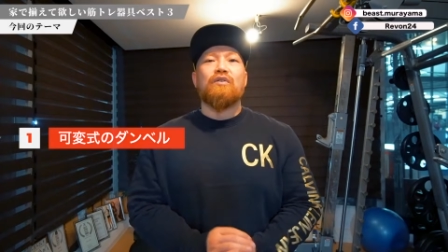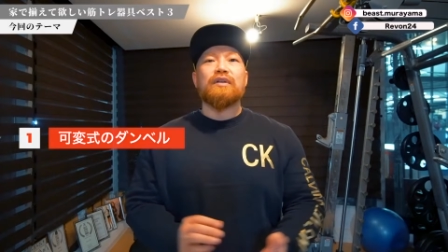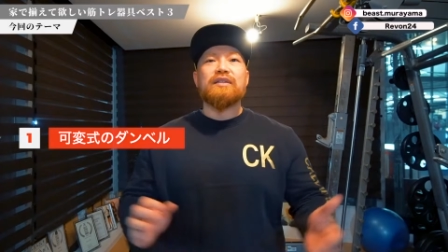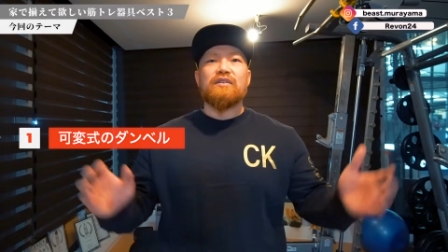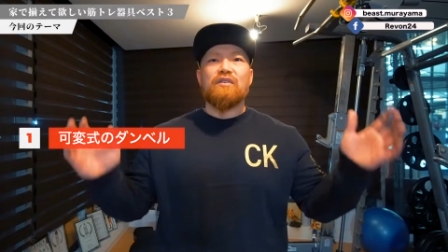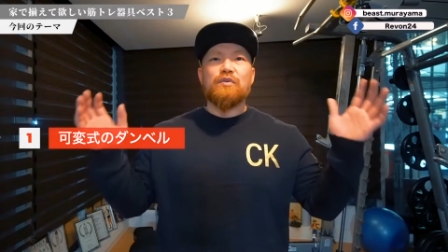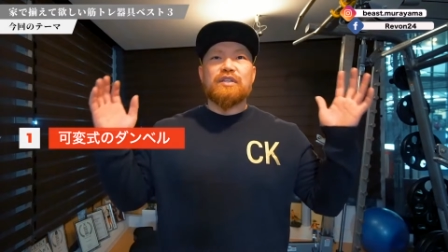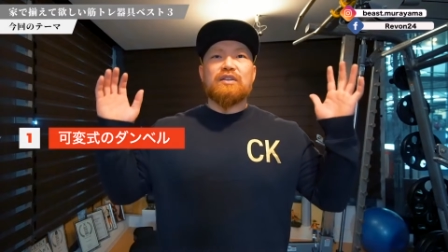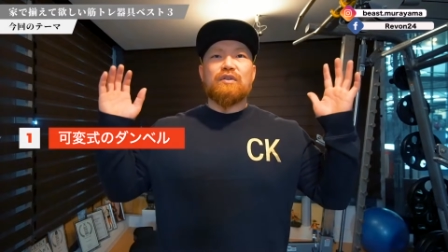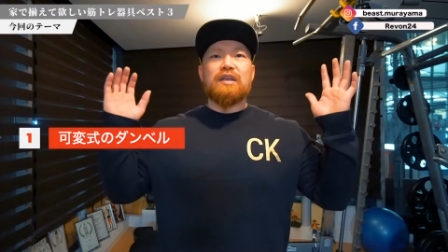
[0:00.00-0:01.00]
同じ重
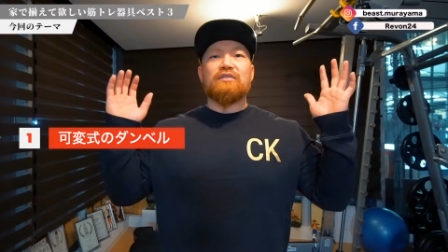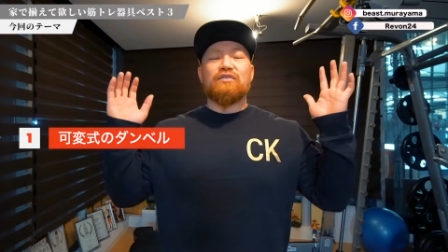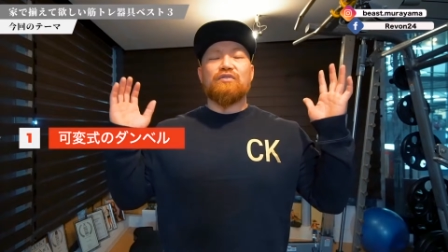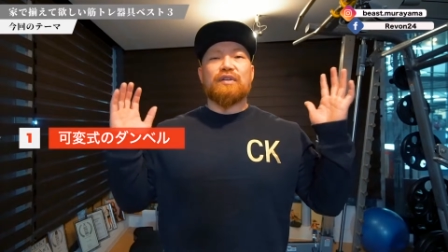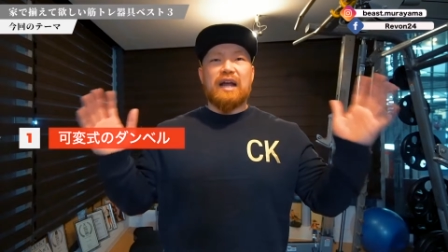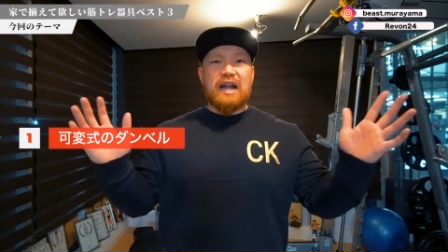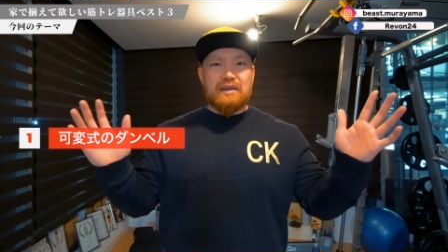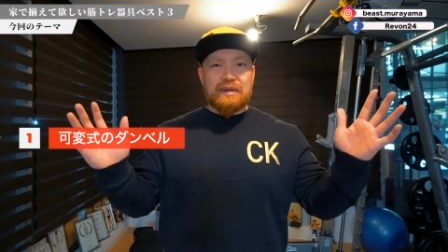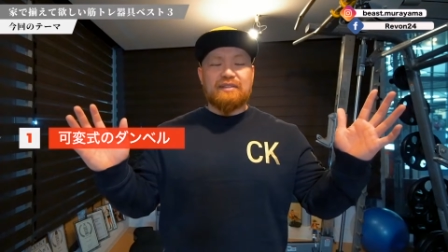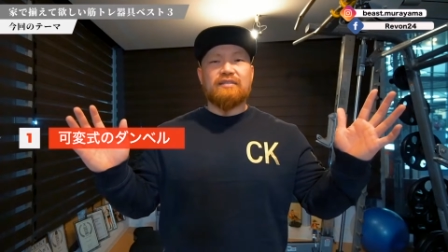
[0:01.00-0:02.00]
さでトレーニングするのであ
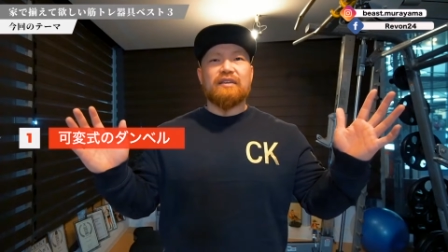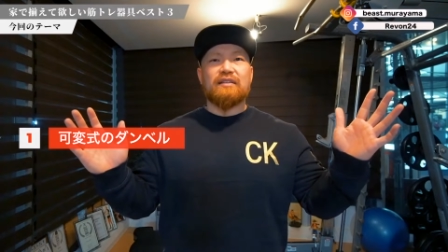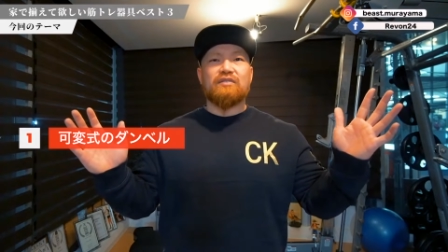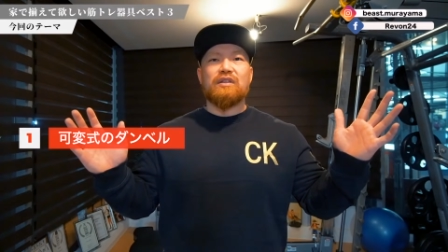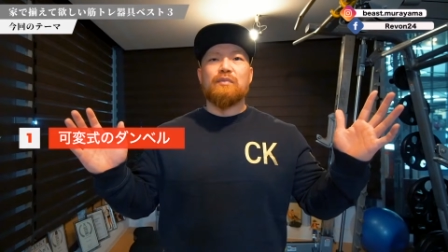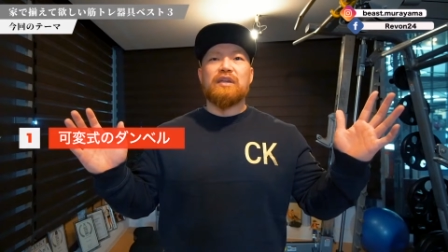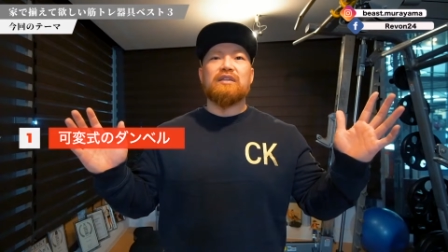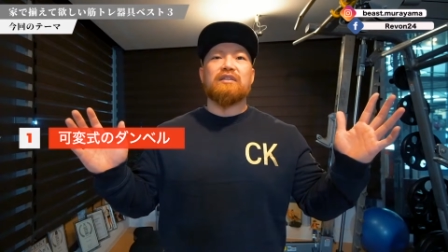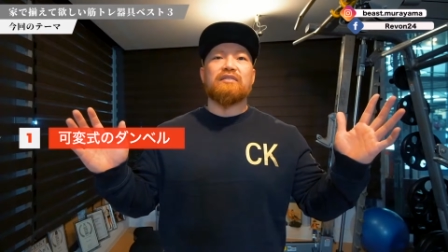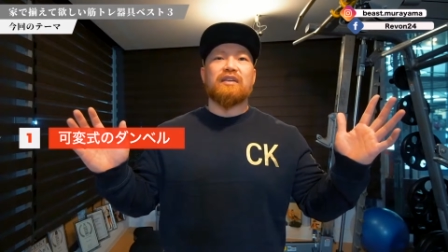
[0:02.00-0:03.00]
れば全然それでもいい
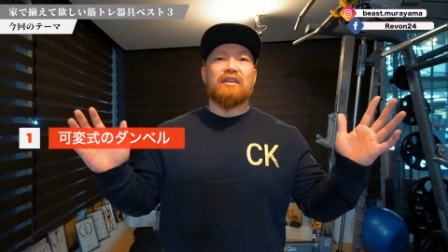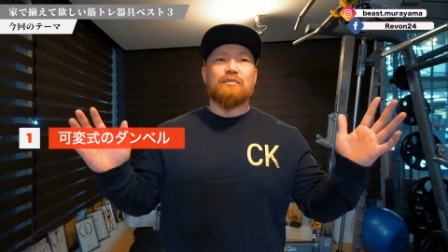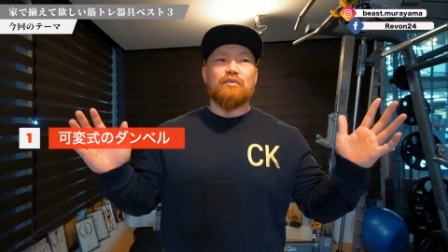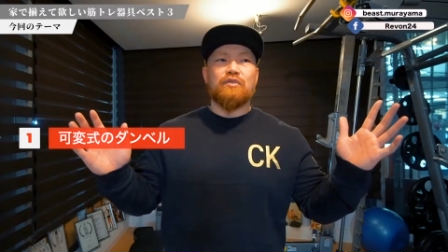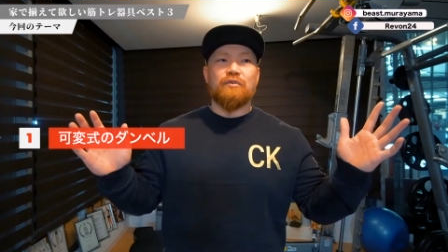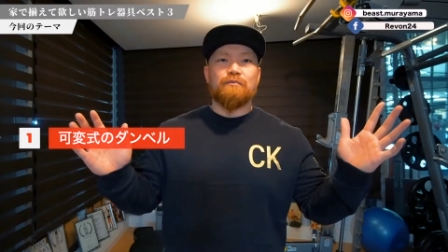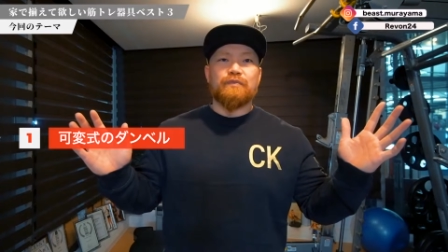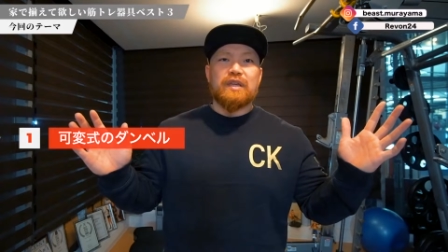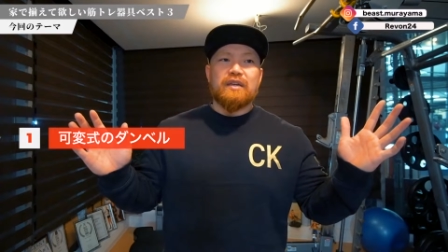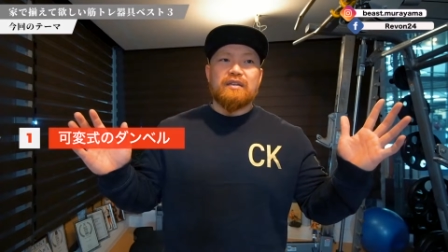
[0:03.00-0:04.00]
んですけれども、
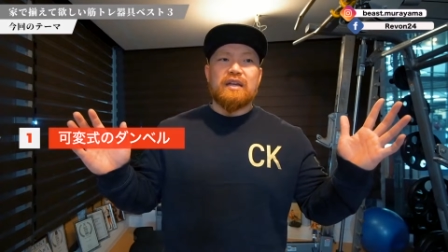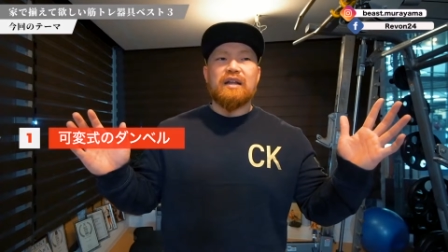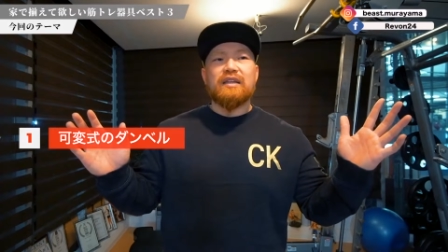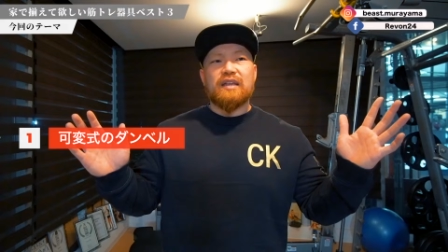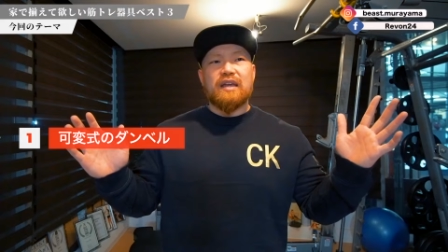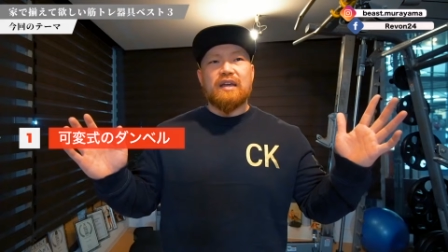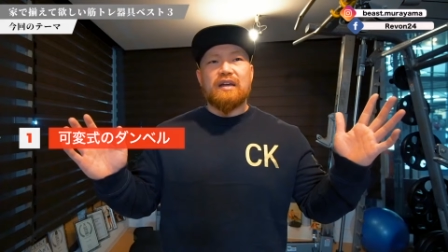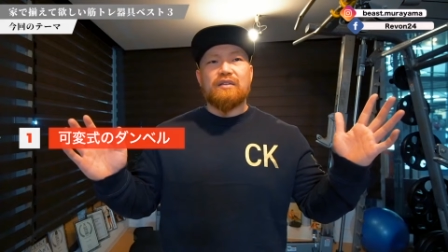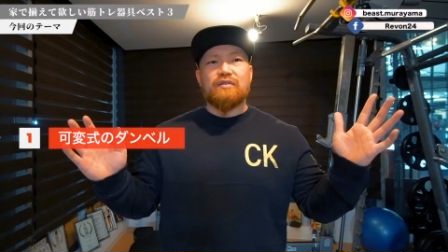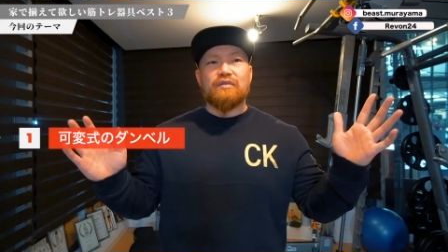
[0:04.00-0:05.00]
やはりね、
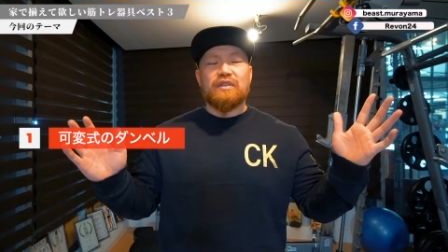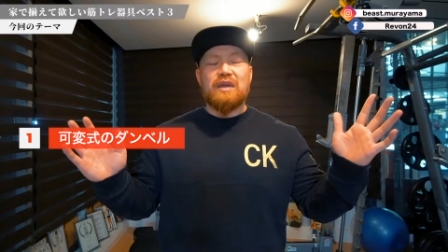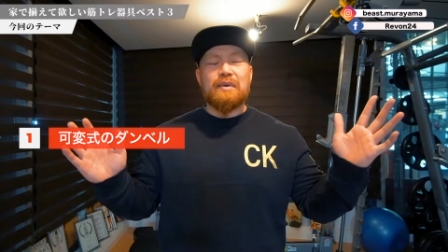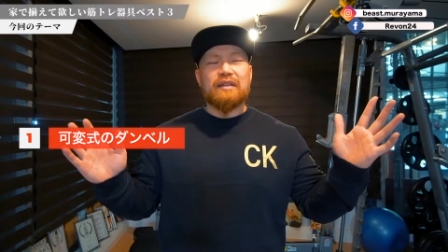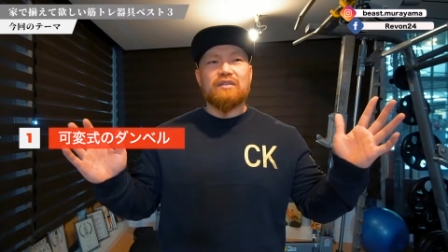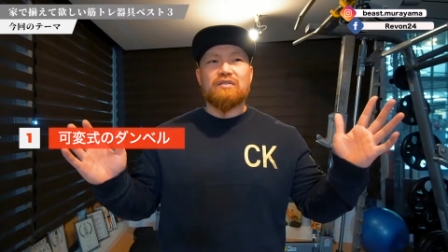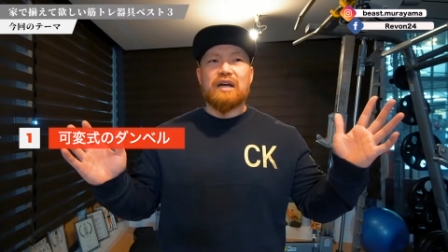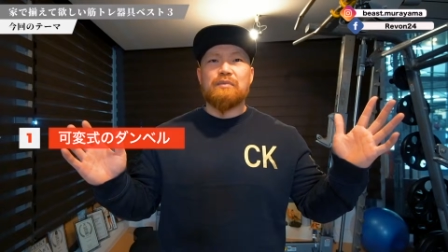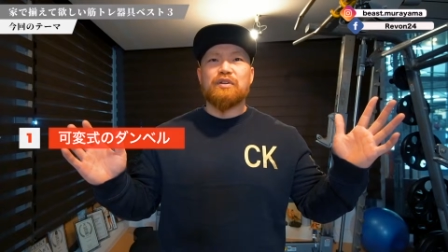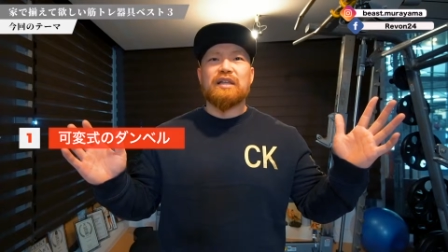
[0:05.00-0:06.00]
あの、手間っていうの
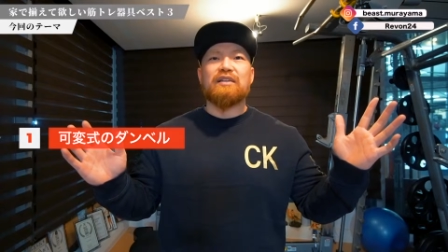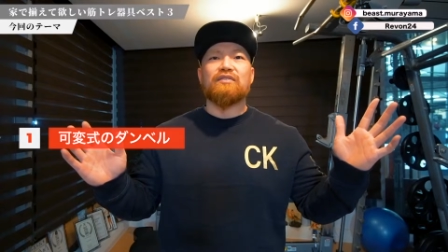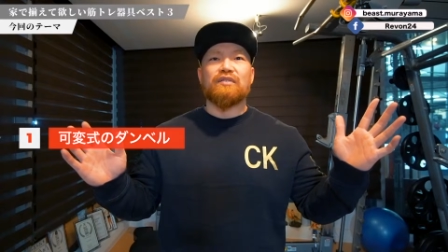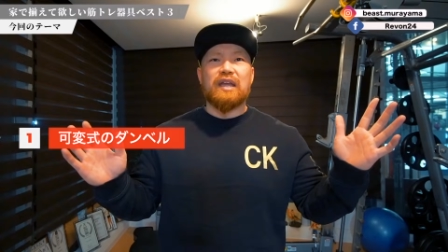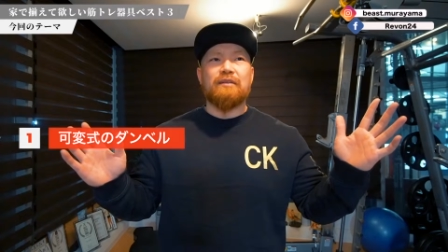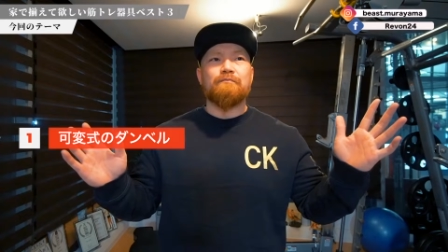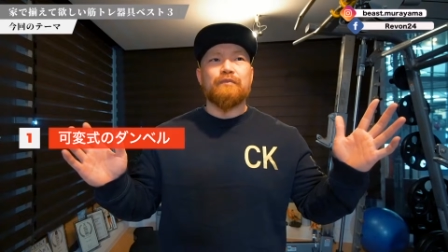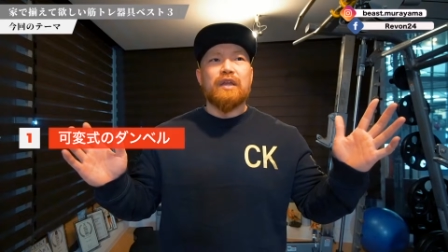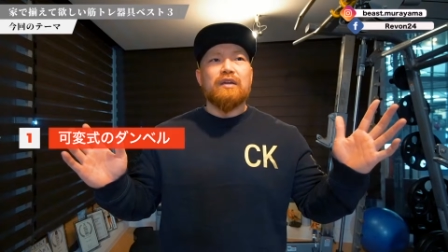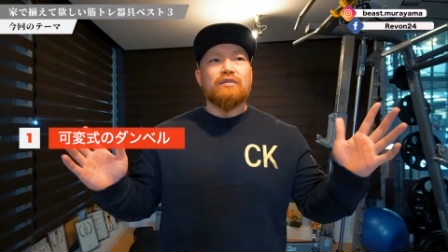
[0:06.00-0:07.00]
は省きたいですよね。
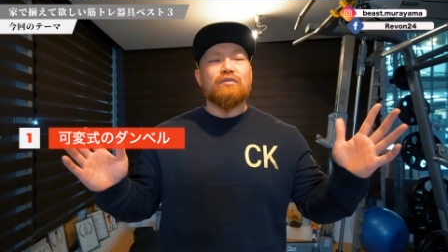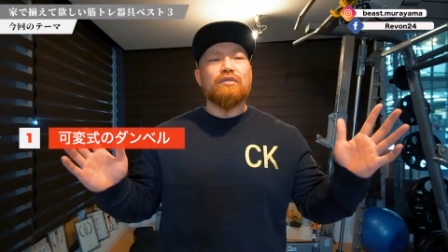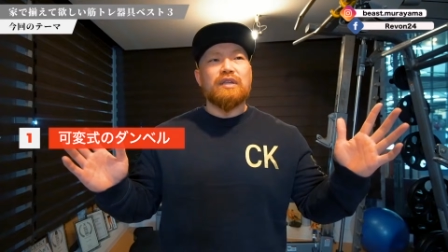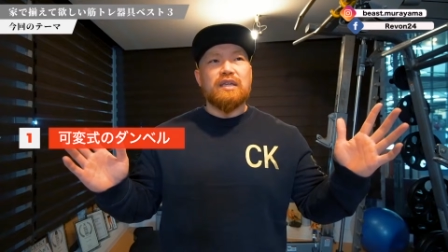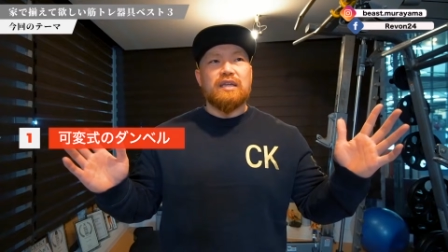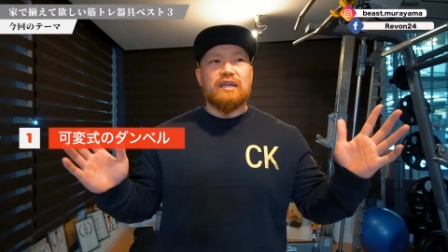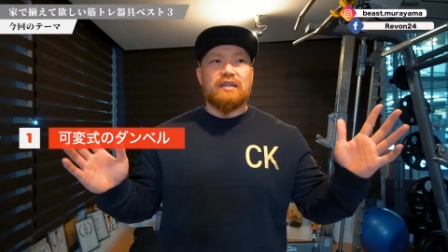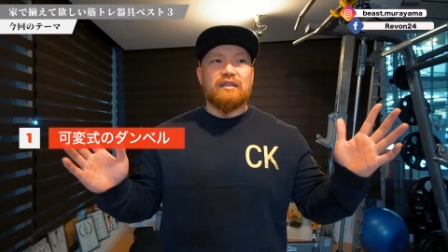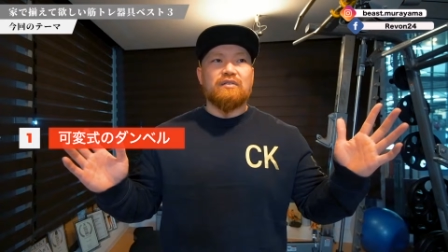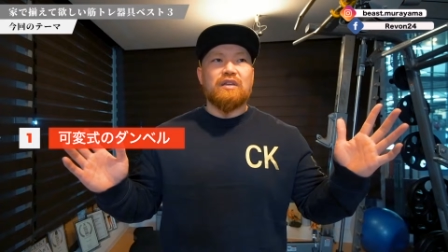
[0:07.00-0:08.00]
特
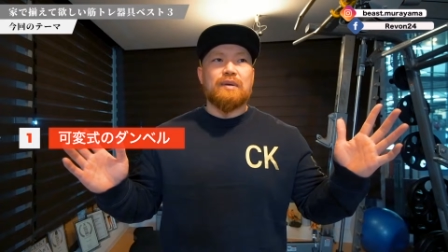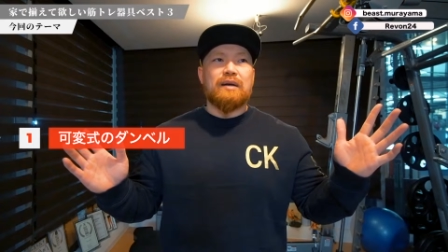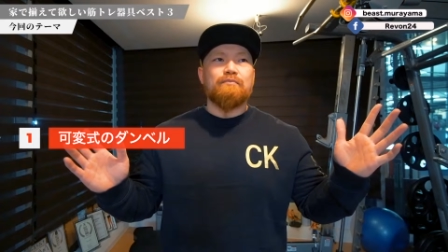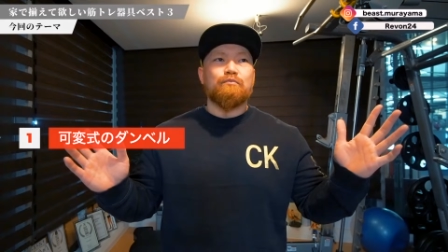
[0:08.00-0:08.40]
に例えば